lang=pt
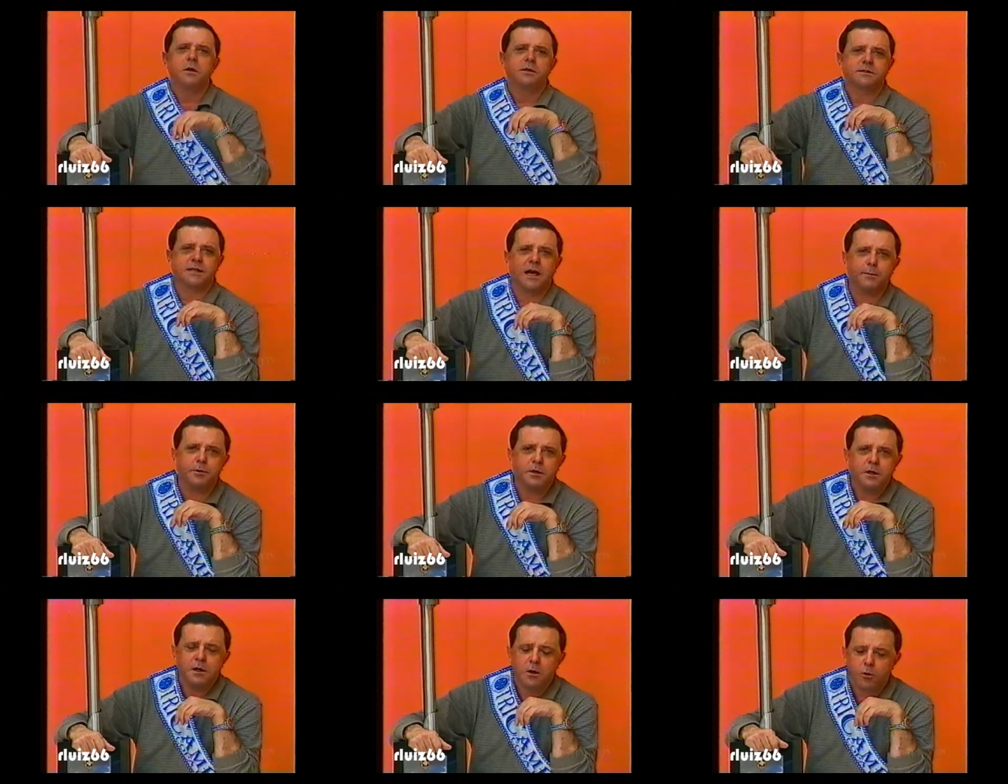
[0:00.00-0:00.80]
sabe?
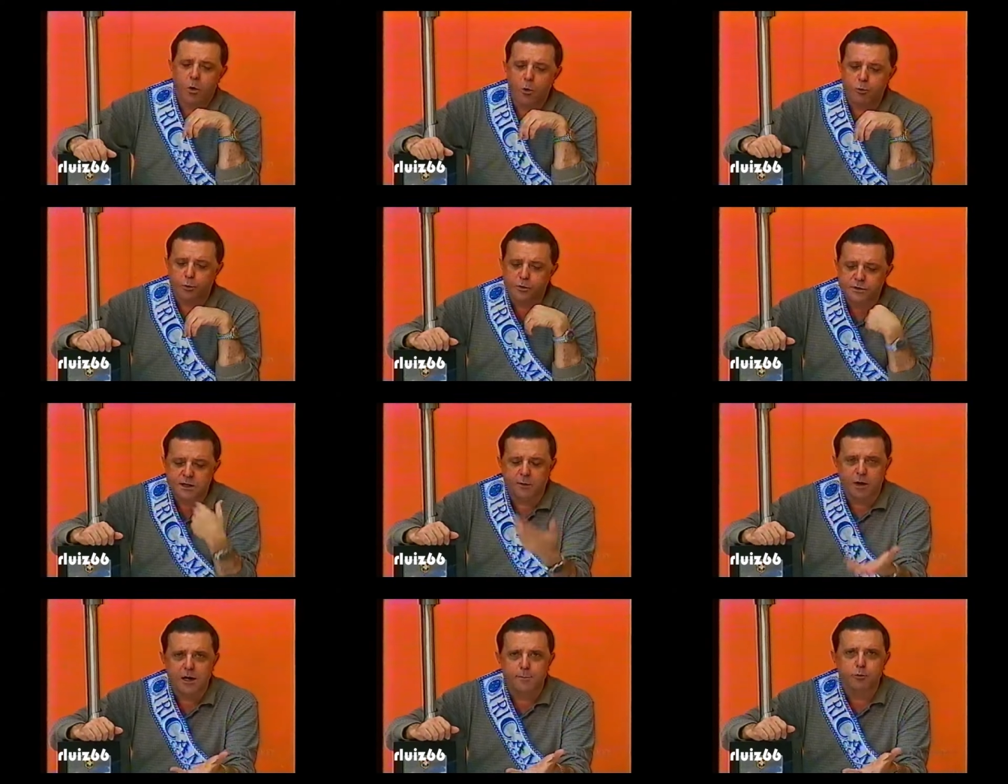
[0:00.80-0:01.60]
Com o
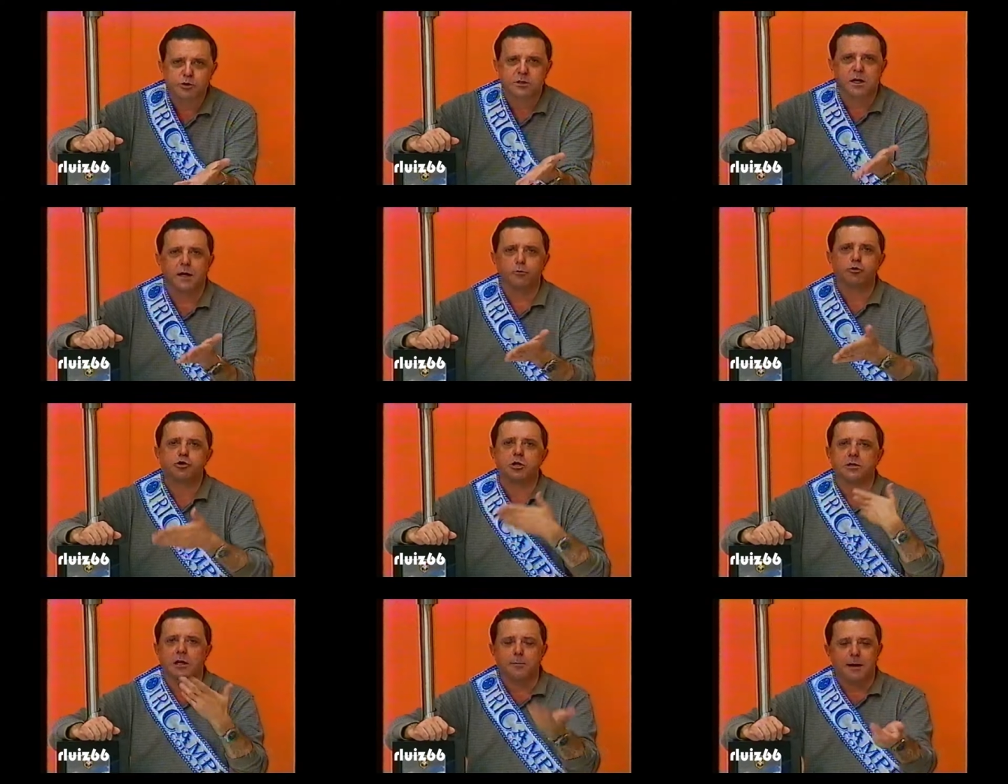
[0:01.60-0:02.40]
Cruzeiro aí buscando o
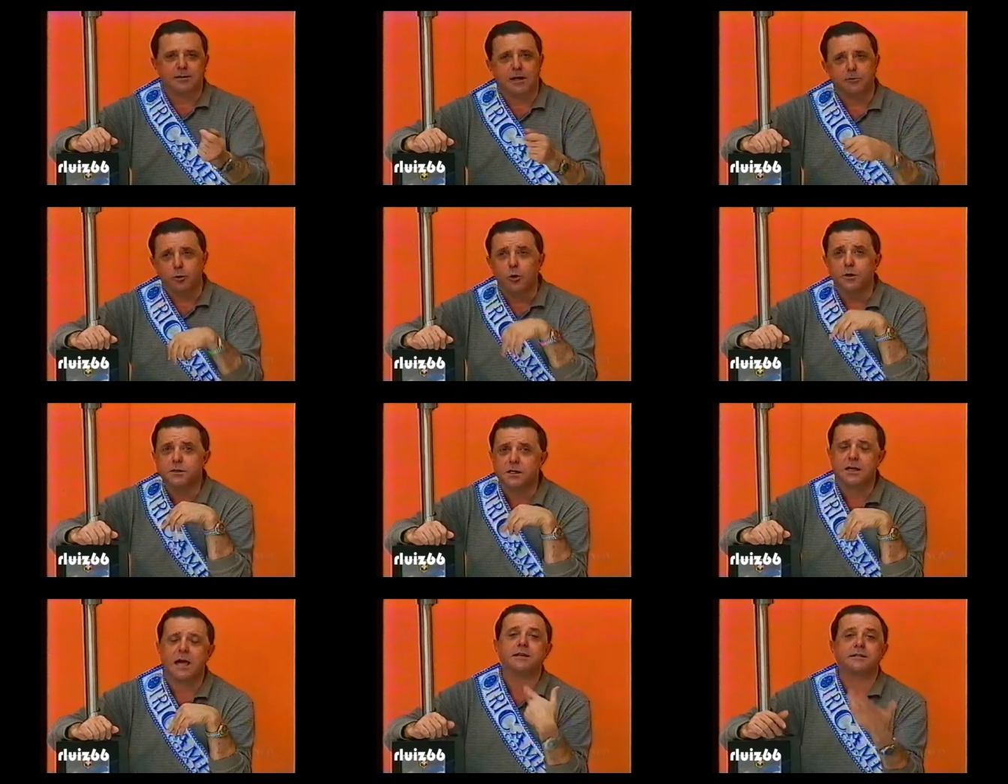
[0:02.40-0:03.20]
título da Libertadores
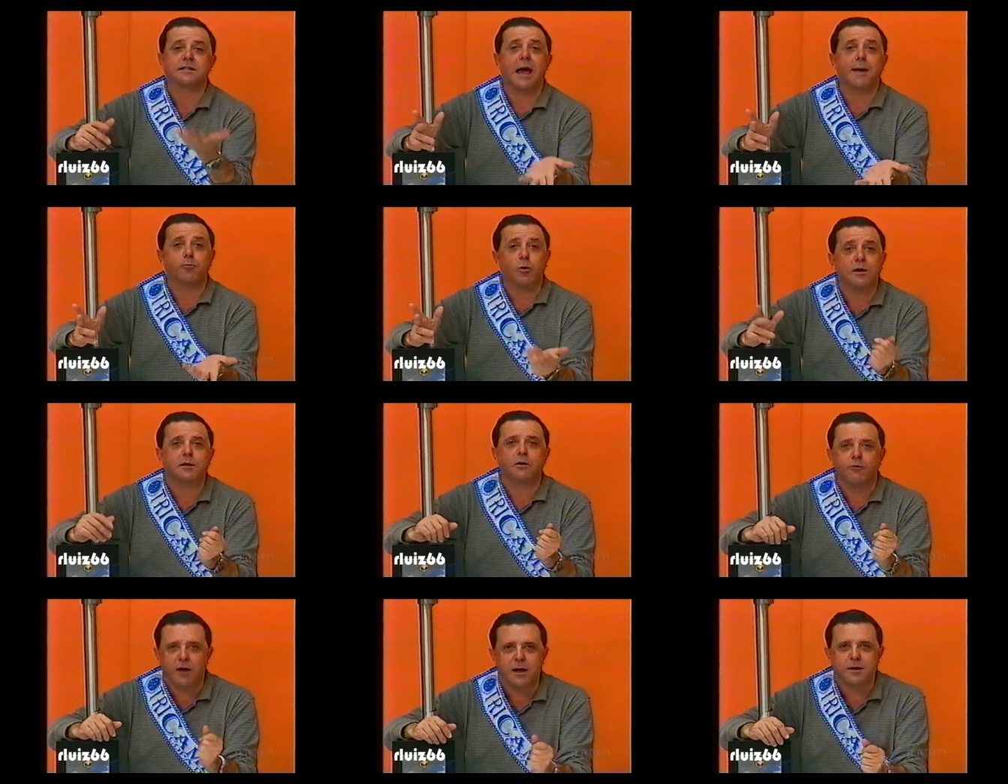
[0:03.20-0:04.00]
e quem sabe o ano que
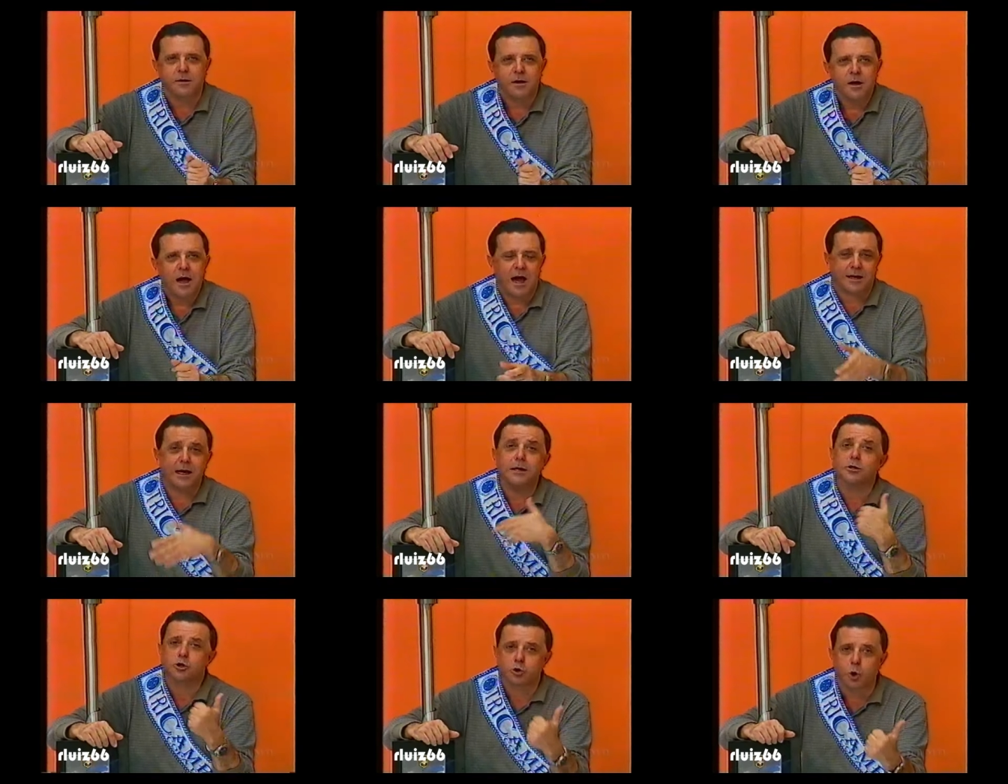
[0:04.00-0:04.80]
vem
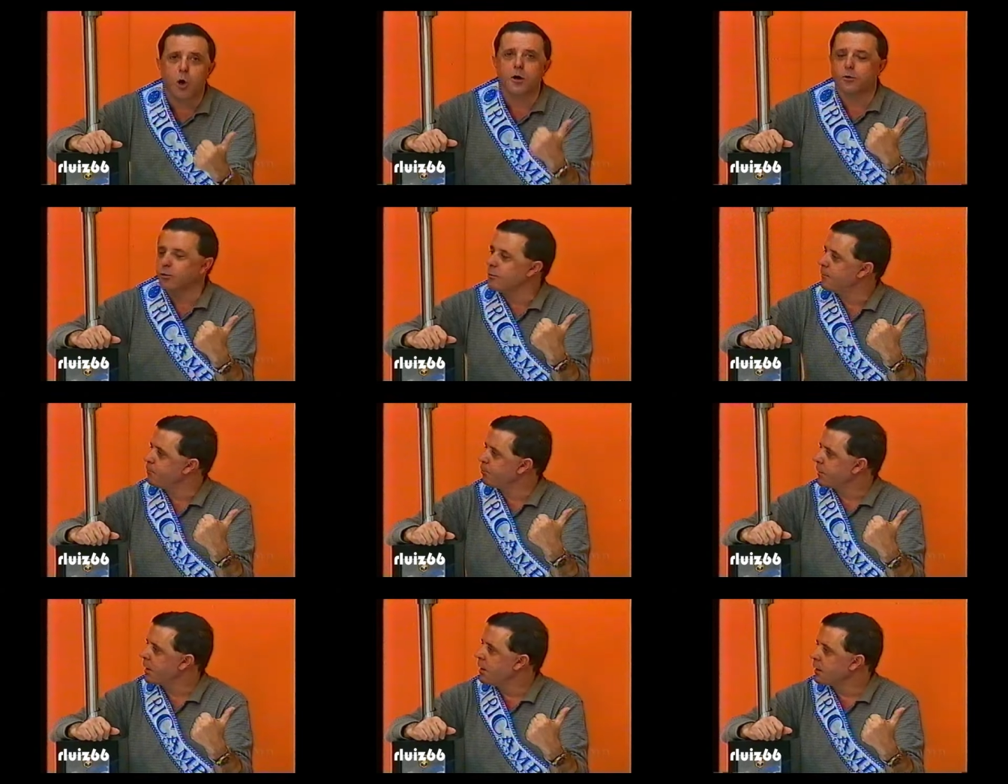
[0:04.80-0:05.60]
aquele sonho
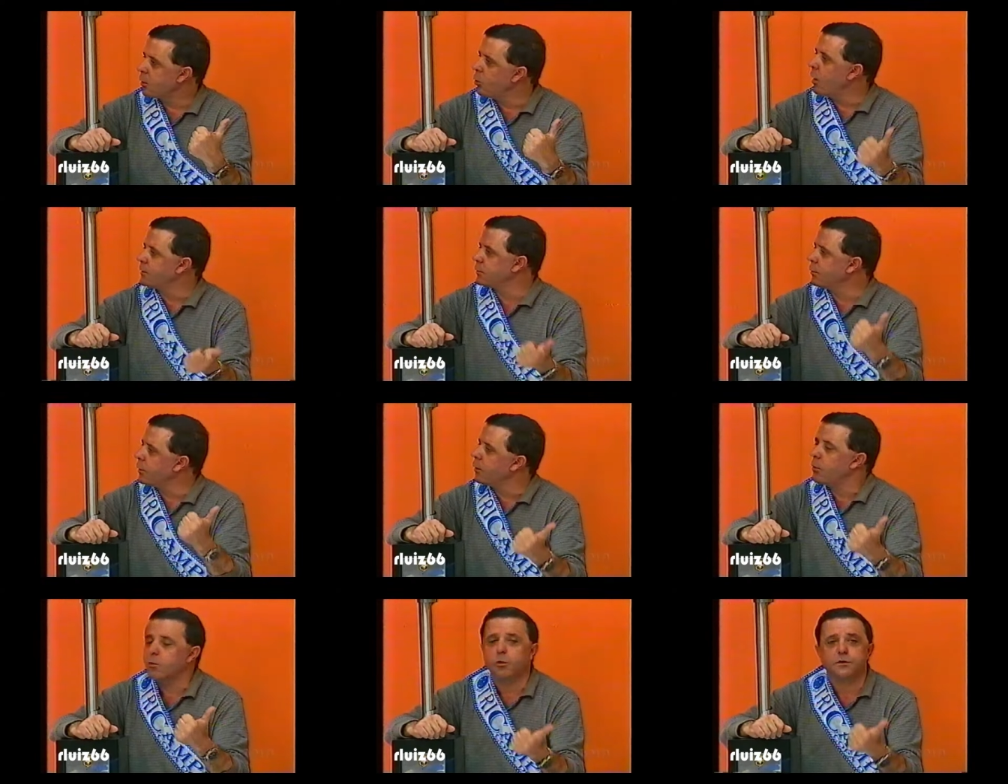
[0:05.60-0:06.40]
que nós não, não,
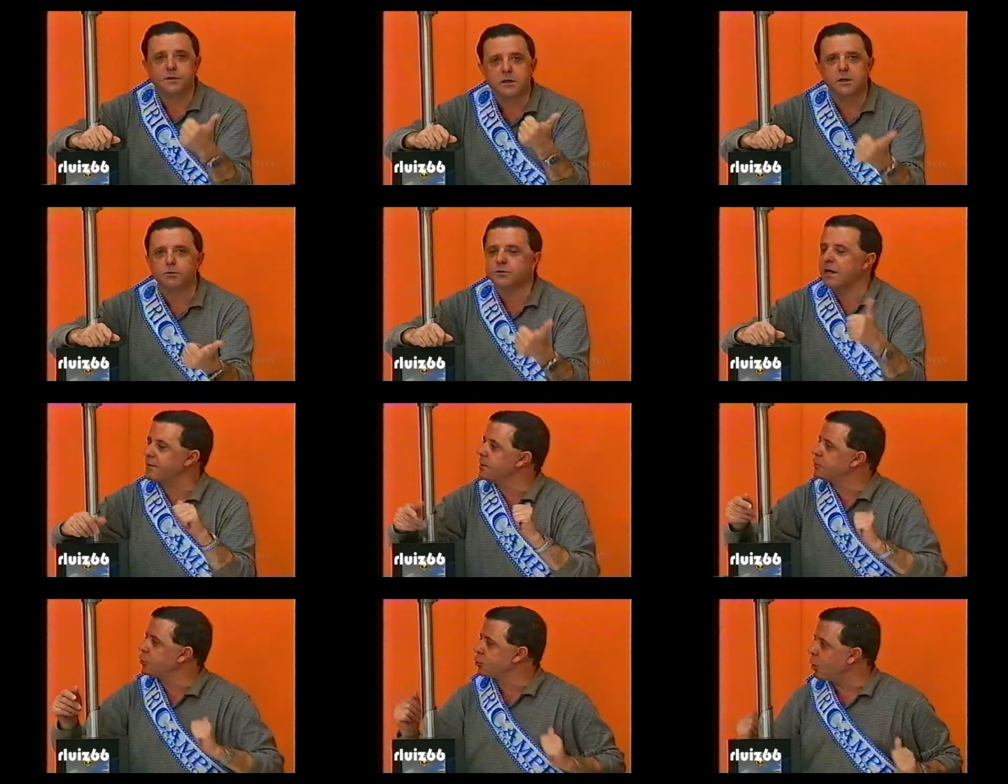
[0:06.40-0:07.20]
não conseguimos
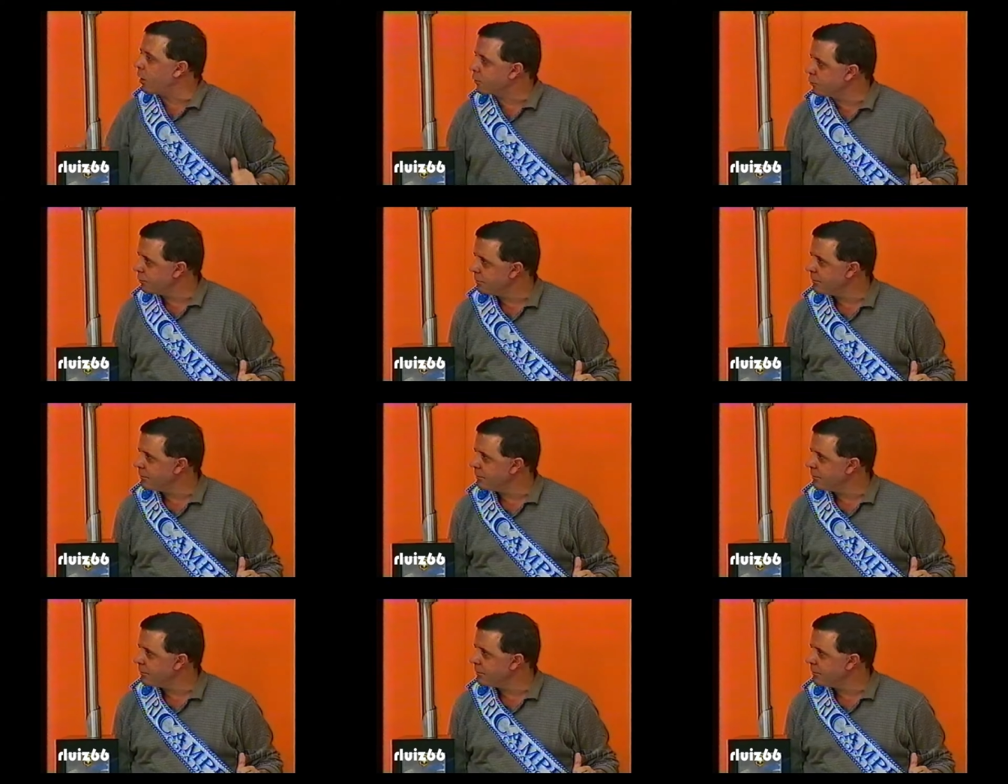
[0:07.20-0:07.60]
trazer de toca. Que